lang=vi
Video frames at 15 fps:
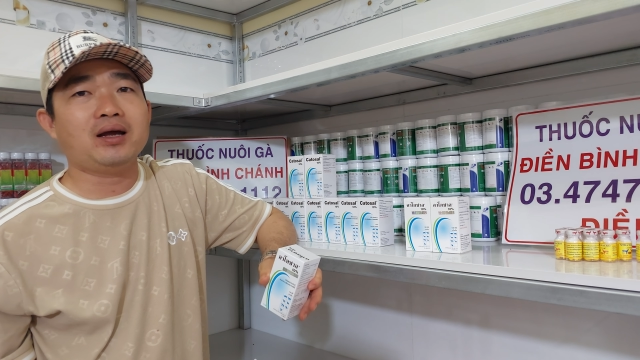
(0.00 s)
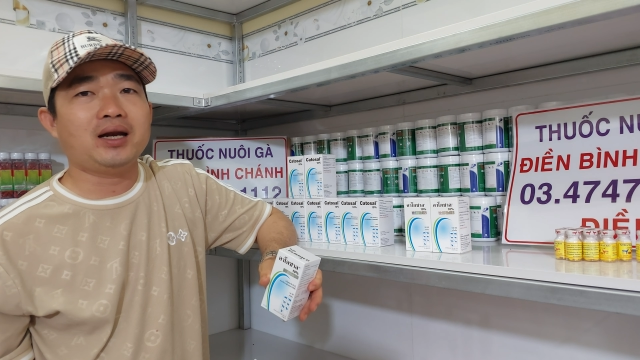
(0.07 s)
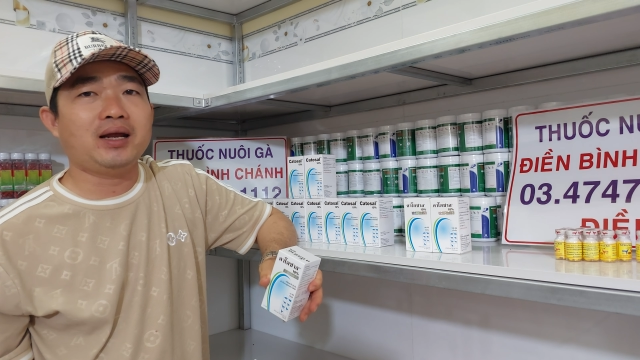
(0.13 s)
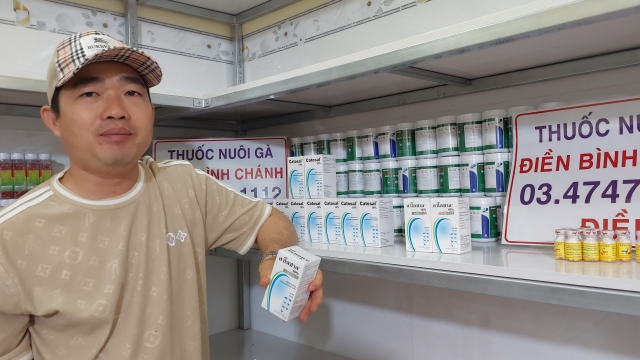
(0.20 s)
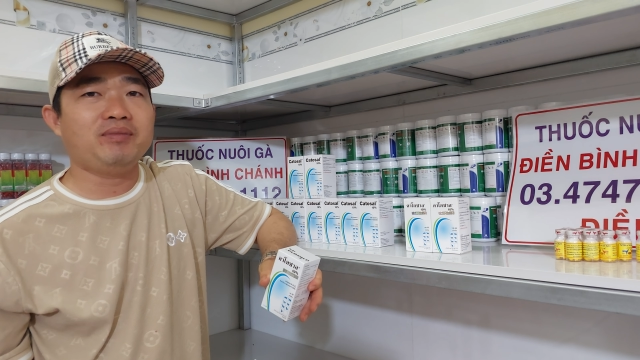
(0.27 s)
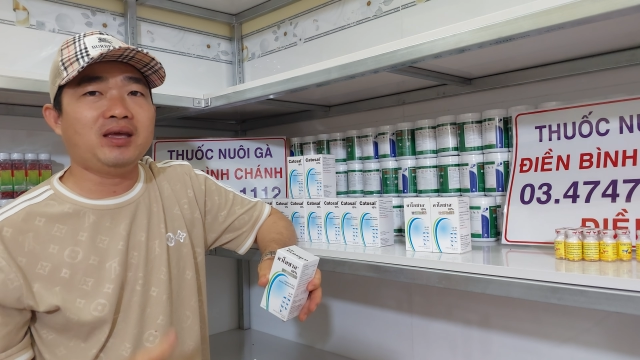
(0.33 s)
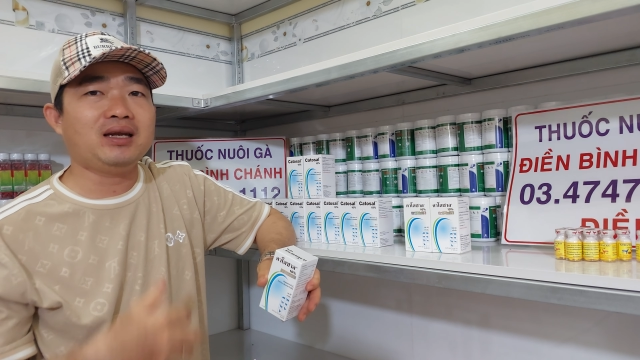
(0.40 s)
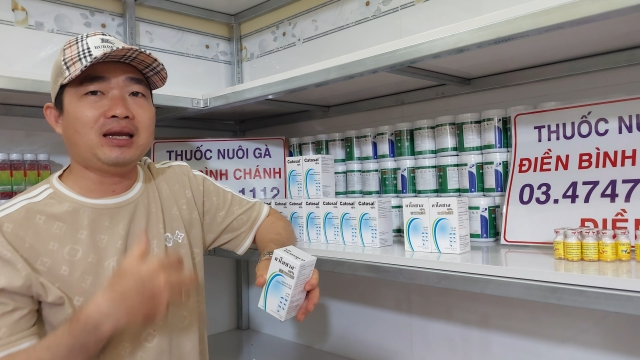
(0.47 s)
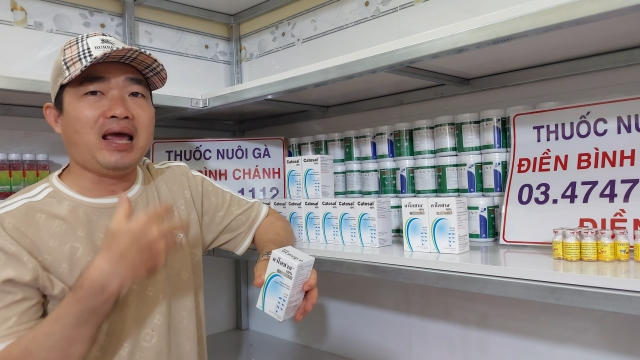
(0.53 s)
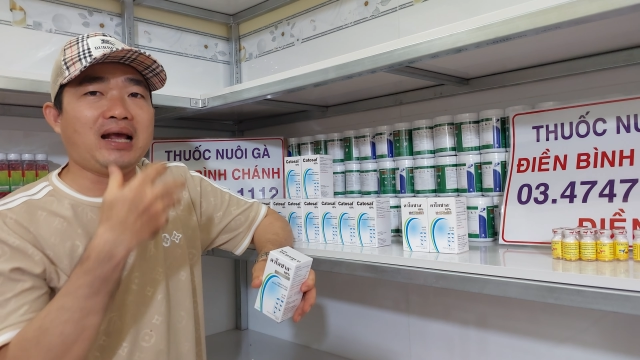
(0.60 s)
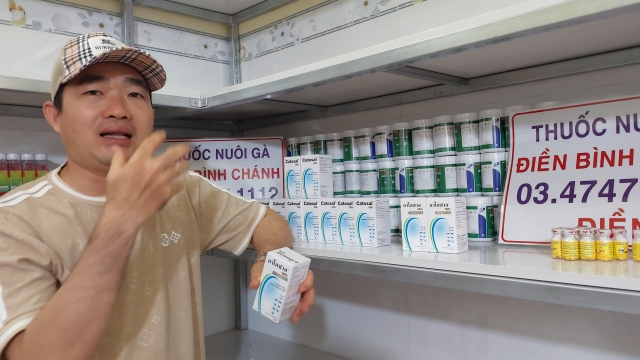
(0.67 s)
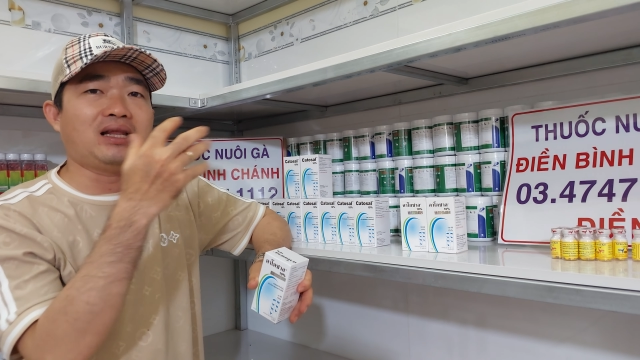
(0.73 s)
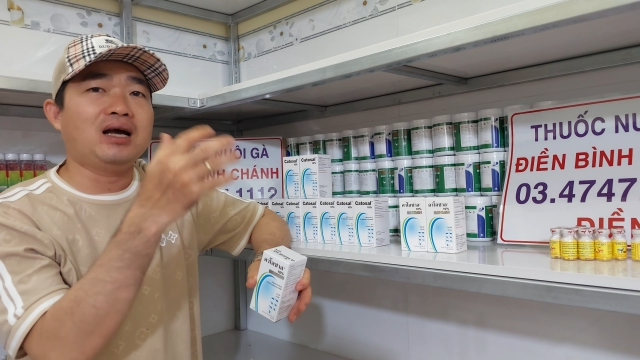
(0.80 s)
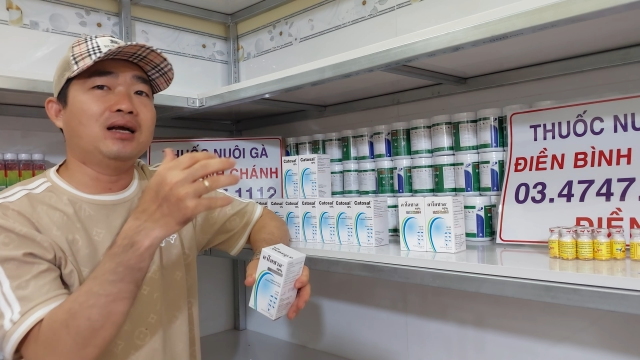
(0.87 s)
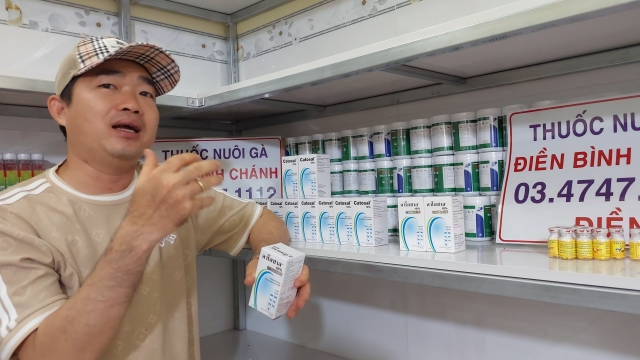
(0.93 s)
anh em chích
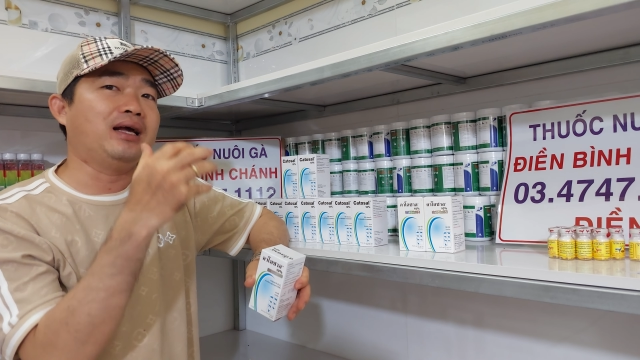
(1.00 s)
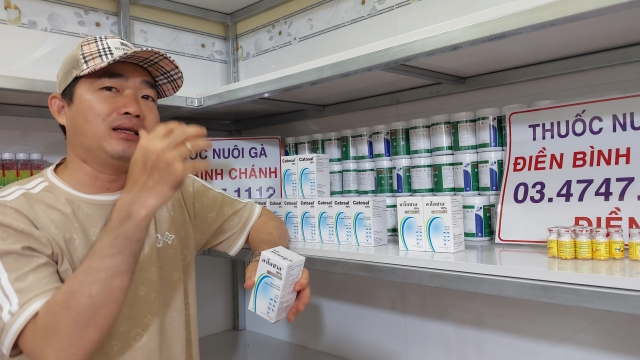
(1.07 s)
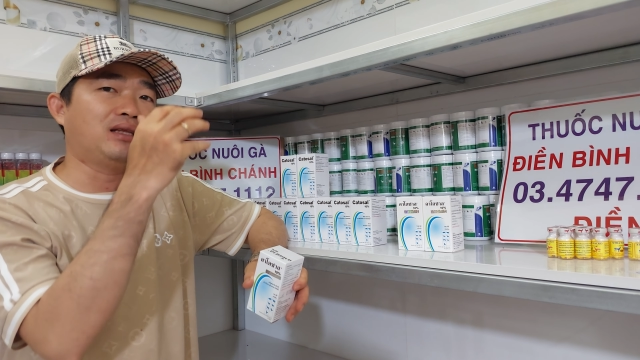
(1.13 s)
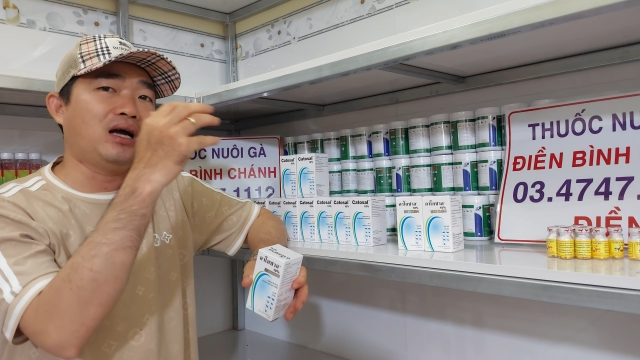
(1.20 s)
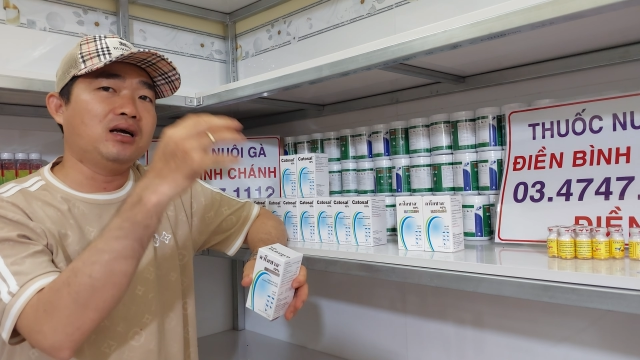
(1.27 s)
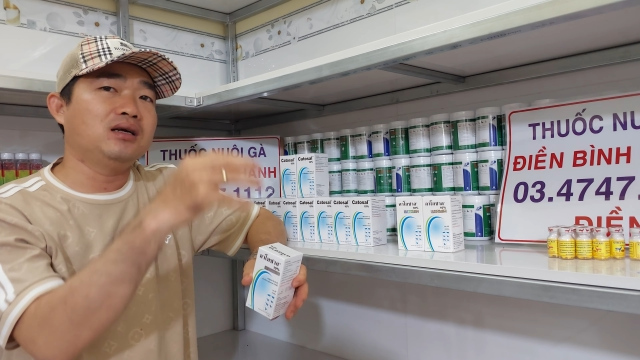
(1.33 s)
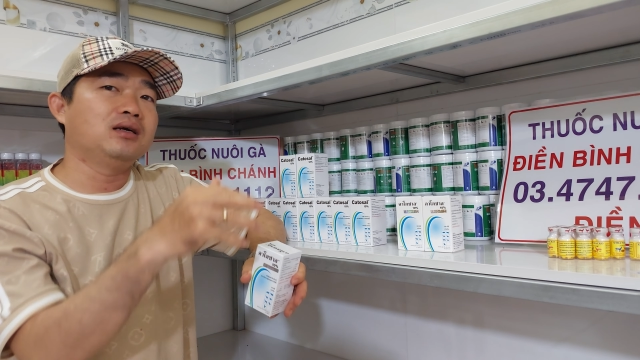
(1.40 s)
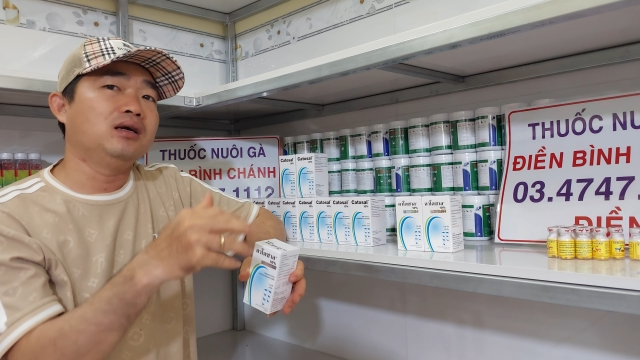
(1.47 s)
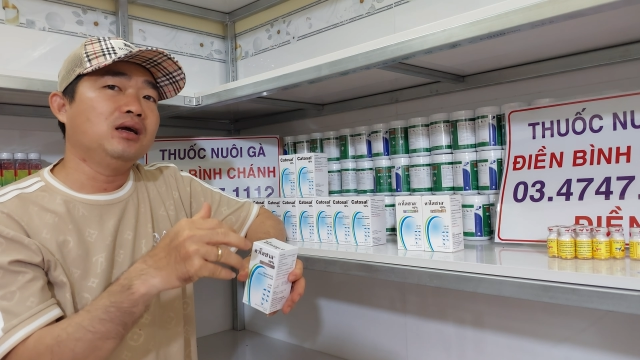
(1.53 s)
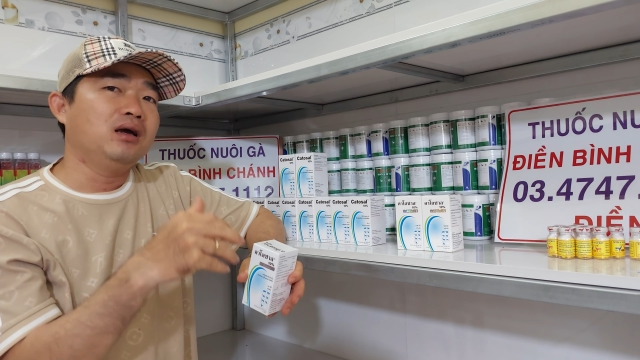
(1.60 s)
hàng tuần hàng tuần